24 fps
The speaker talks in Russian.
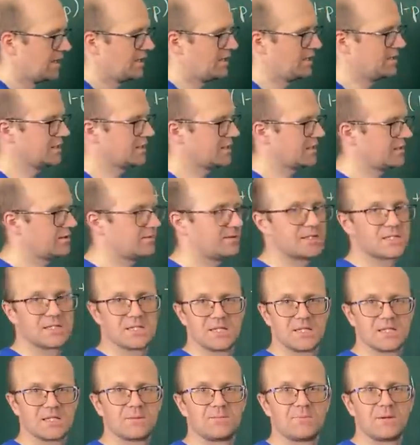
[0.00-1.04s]
И,
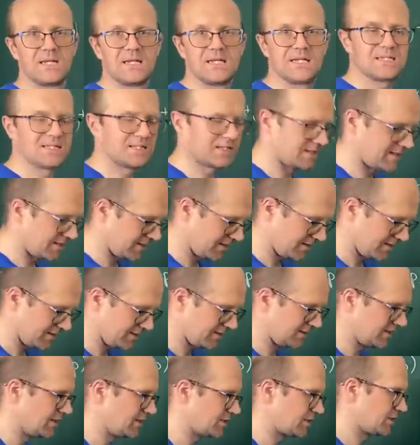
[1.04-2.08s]
соответственно, эта полезность
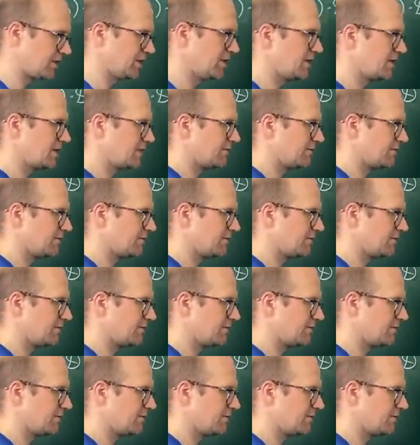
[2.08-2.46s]
должна